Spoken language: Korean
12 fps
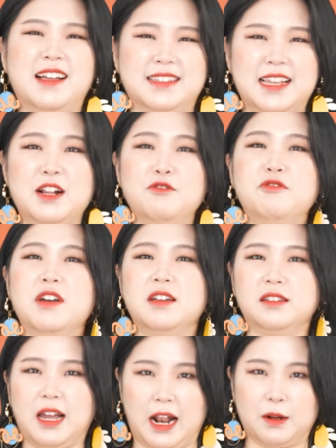
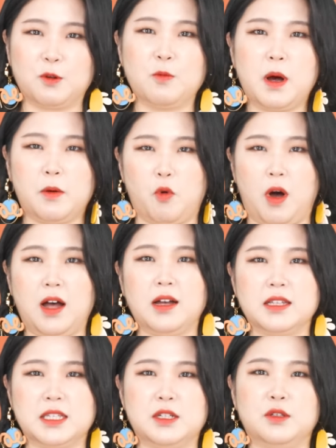살구의 달콤함과
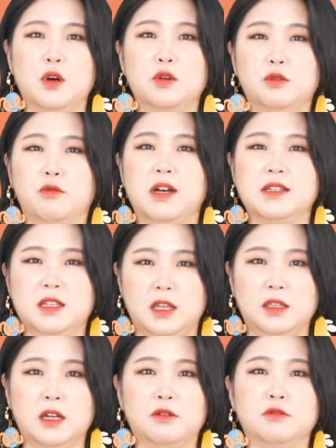시더우드와
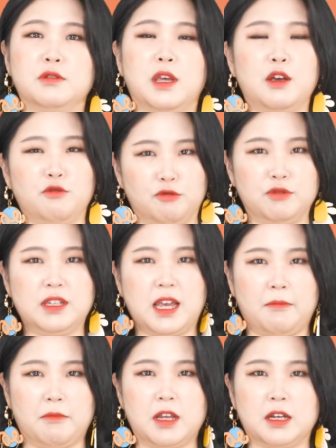센다로드의
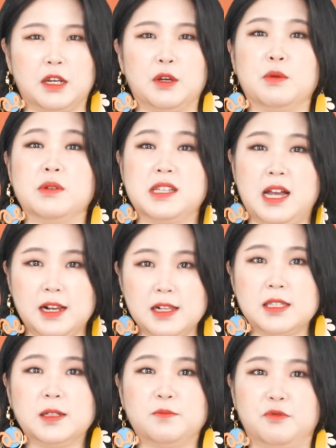우디함, 그리고
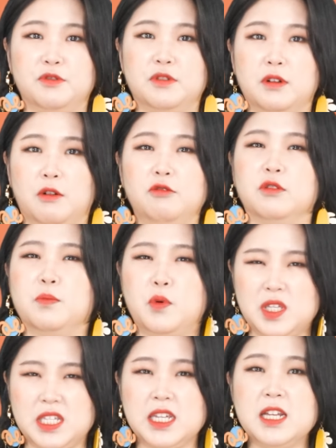살짝 부드러운
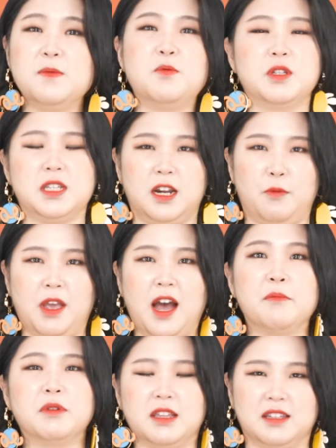포실포실함이
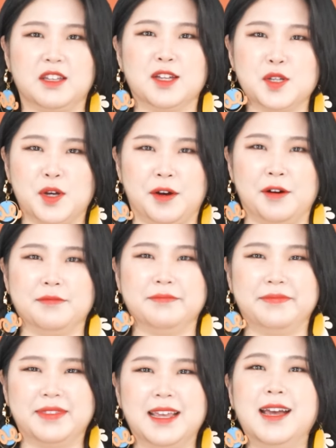함께 느껴져요.
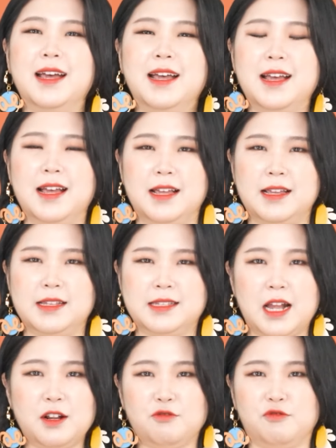
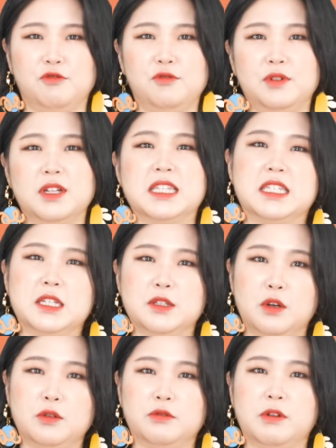살구,
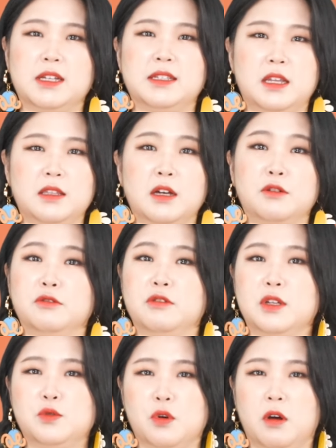시더우드와
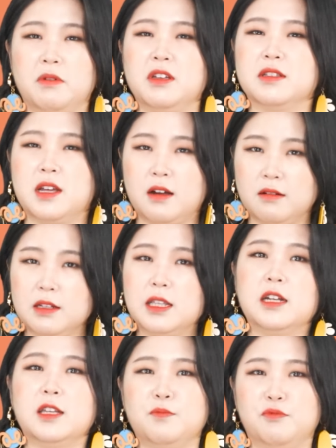센다로드의 조합이
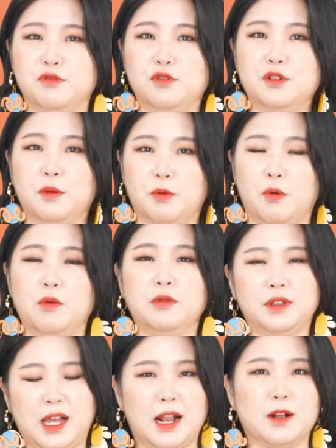상당히 부드럽고
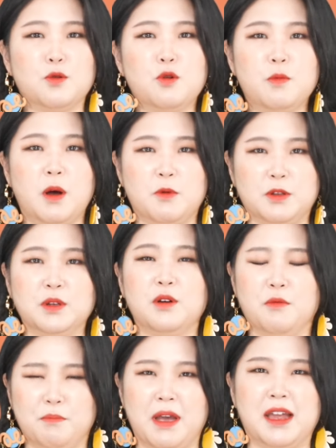
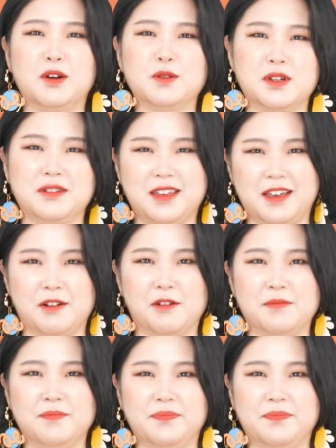달콤하면서 매력적이에요.